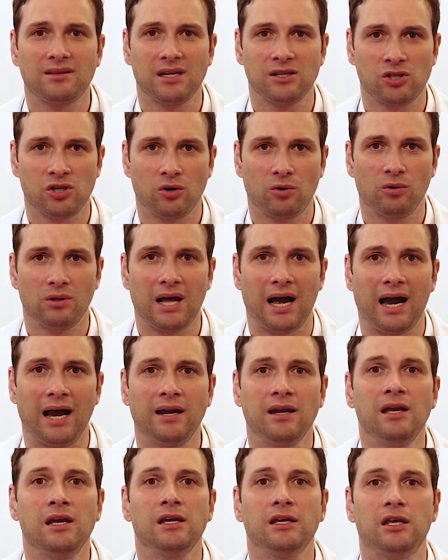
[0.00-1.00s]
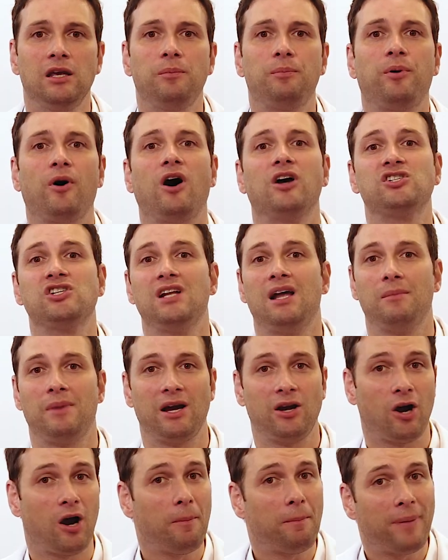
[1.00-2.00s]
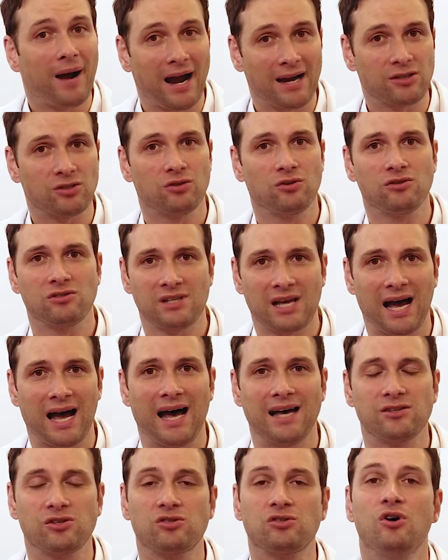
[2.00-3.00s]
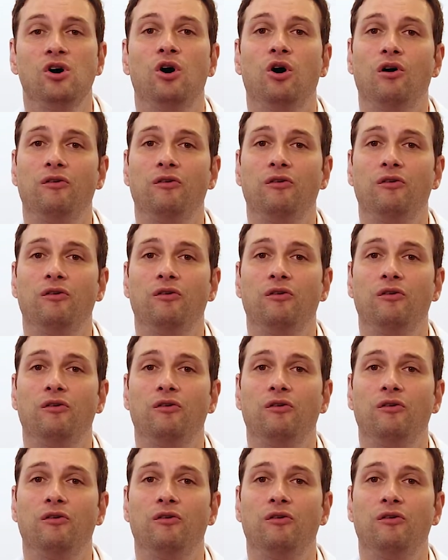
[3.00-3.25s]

testicular, que pode, na maior parte dos casos,